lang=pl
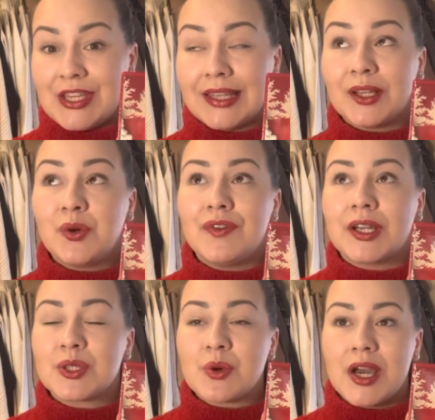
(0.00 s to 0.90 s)
Ja ten
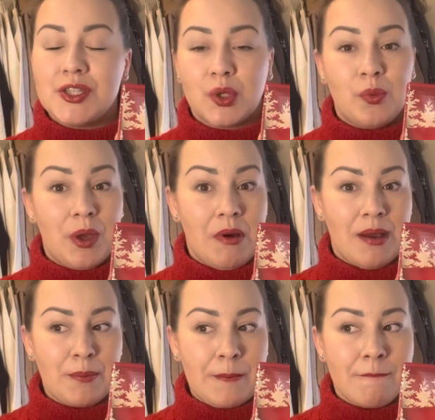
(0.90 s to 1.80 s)
kuferek, słuchajcie,
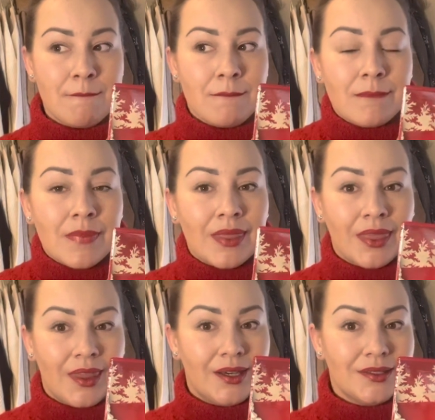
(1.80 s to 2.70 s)
kupiłam
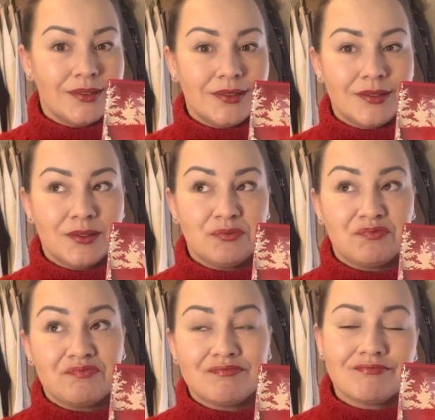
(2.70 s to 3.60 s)

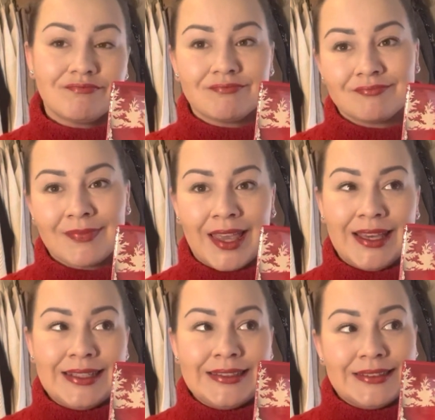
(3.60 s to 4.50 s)
um,
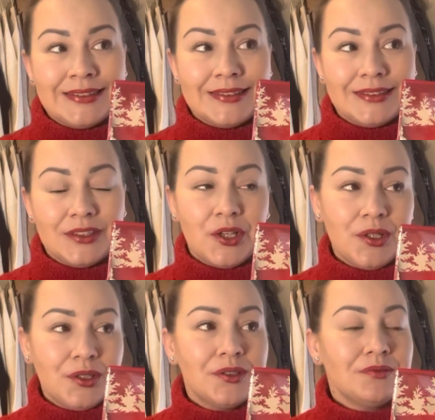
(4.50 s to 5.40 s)
no
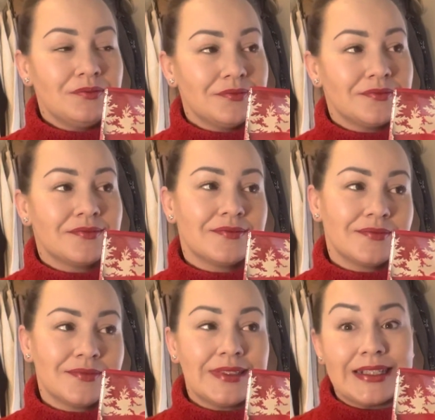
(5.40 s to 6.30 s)

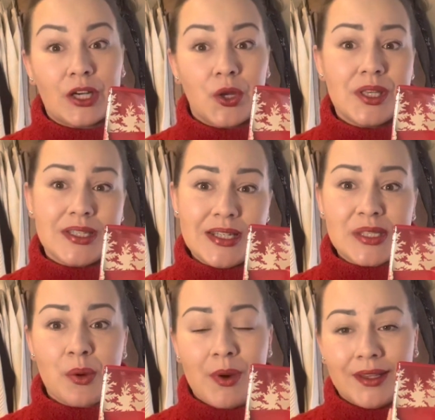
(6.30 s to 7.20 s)
koniec
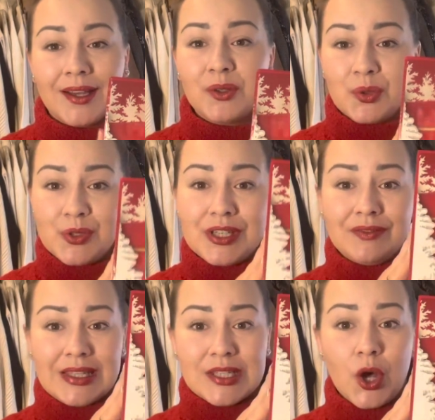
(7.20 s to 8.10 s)
listopada, grudzień,
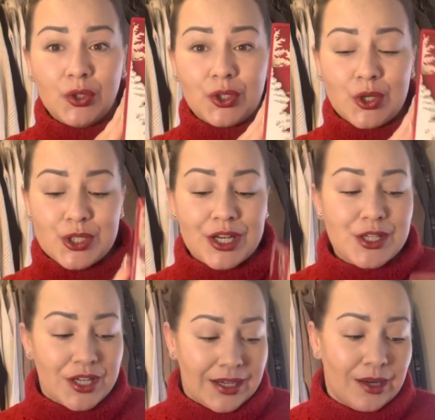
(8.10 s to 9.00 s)
więc on troszkę
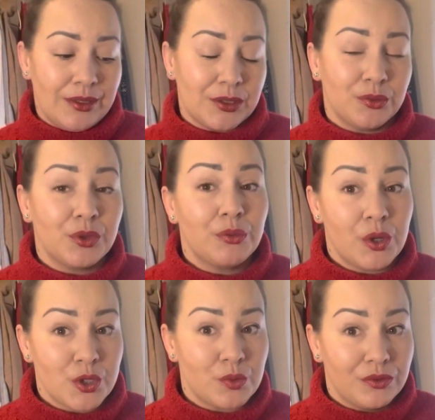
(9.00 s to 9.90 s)
czekał, jak to mój
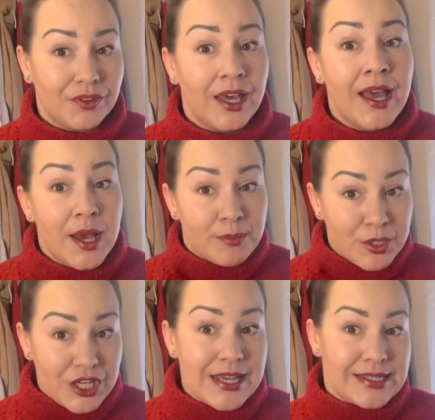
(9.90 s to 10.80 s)
mąż mówi,
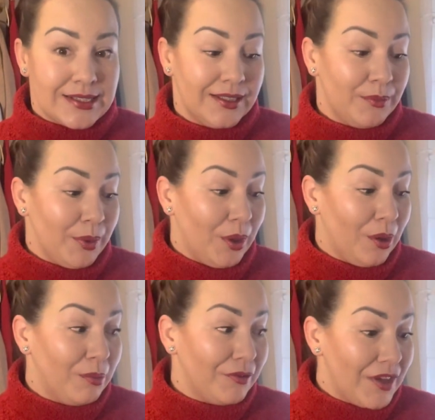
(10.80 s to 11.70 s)
przesyt,
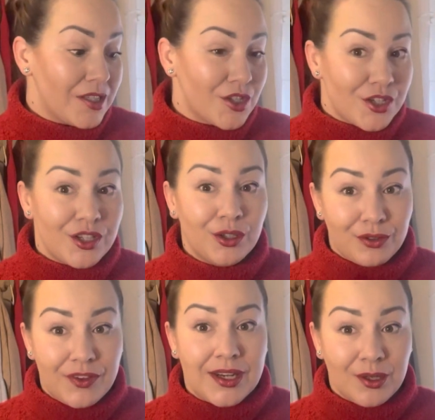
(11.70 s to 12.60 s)
bo, bo wiecie, że się nie
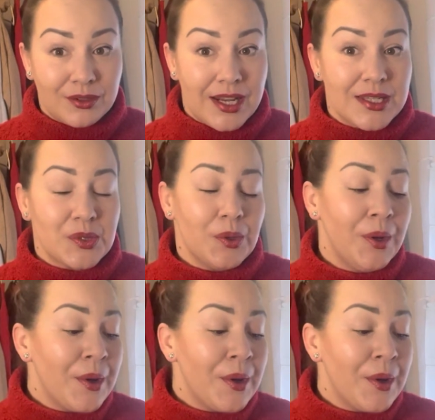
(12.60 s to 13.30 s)
otwiera od razu.